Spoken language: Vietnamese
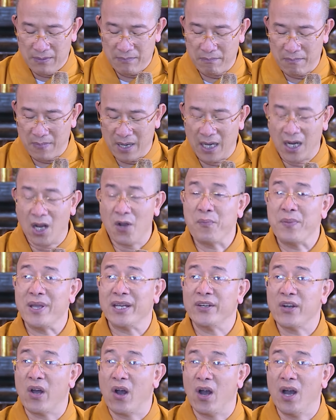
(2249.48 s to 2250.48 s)
mà không
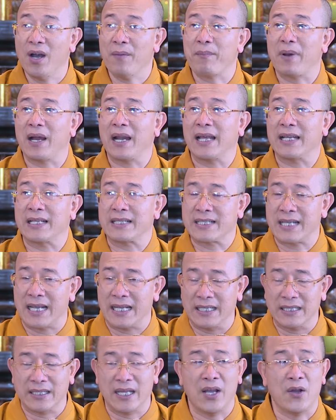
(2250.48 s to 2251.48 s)
biết nó mà lại
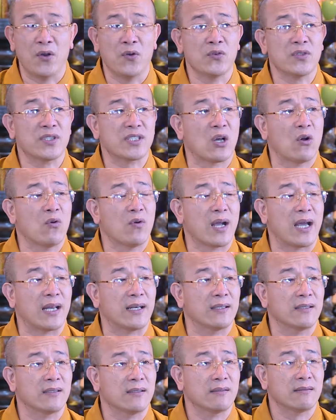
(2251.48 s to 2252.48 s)
chạy theo sáu
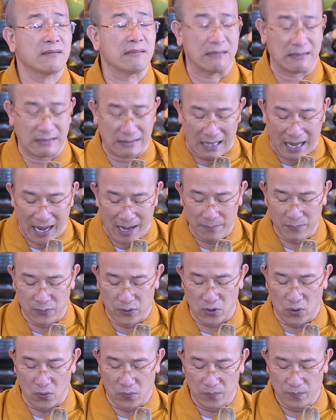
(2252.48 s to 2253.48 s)
căn tham
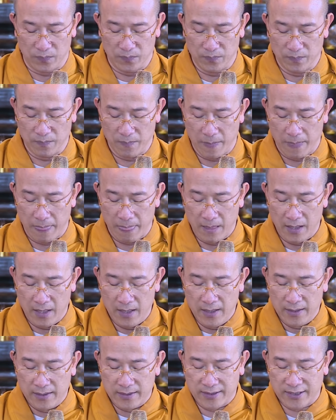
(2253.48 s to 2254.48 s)
dục
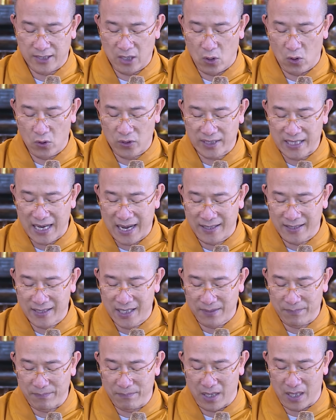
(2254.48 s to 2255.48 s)
giàu sang
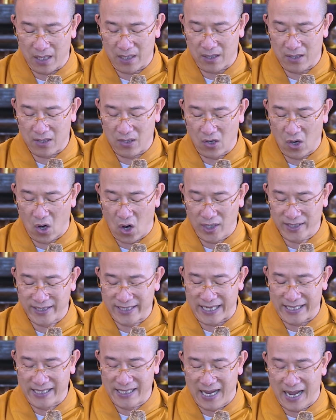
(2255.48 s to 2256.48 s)
nhất mực khó
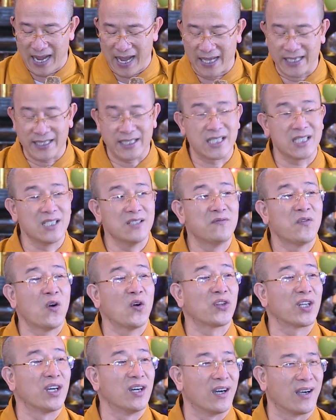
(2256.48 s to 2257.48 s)
tránh hai chữ
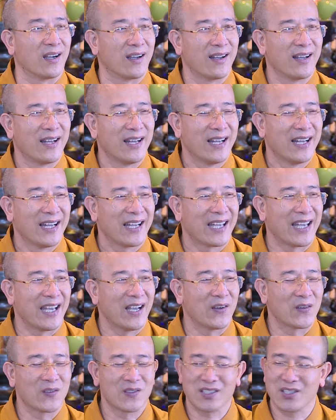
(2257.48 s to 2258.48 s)
vô thường nghe
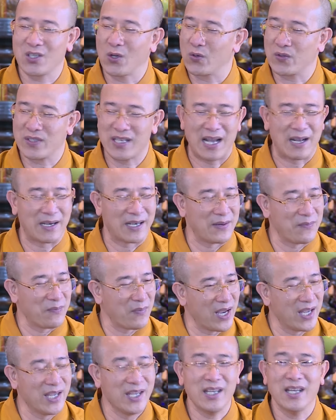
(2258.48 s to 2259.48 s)
không? giàu sang đến
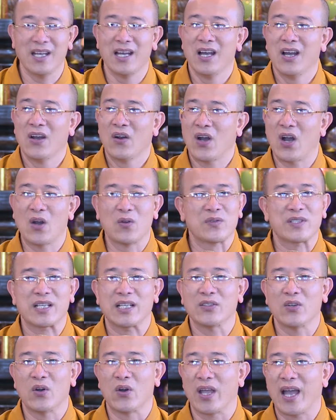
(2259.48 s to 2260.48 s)
mấy không
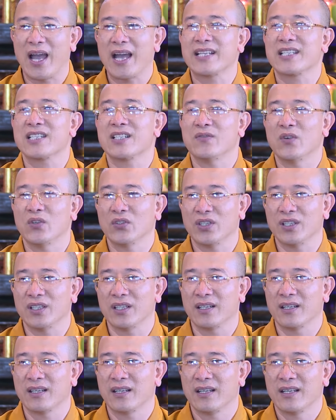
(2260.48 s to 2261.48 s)
tránh nổi hai chữ vô
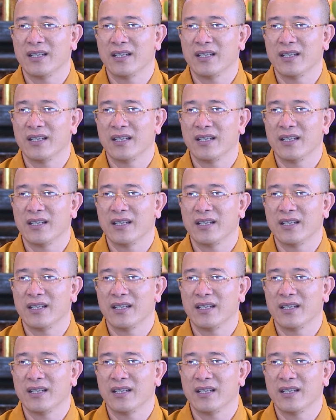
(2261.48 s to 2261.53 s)
thường